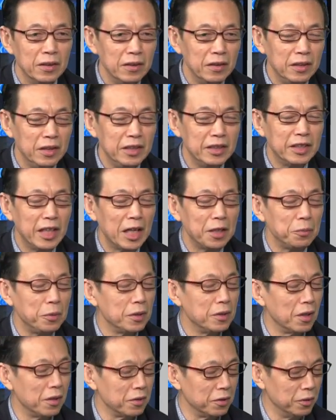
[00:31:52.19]
离开学
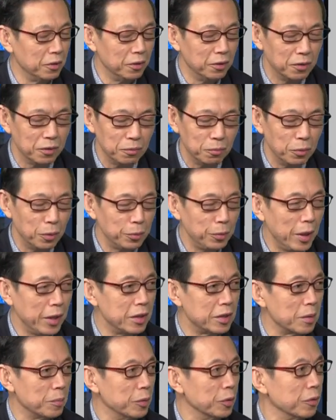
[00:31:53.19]
校以后，我愿意
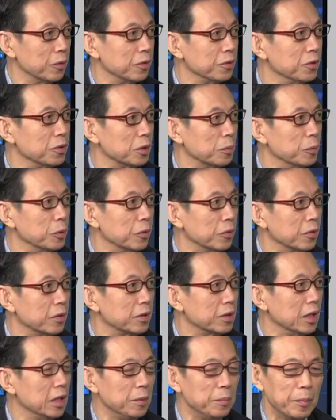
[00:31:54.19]
怎么弄就怎么弄，
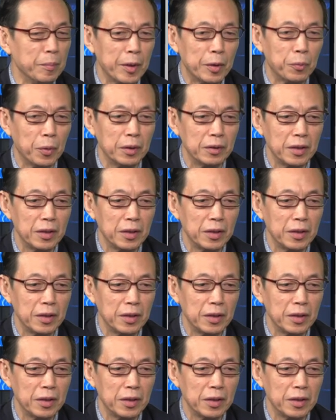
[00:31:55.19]
跟你们没关。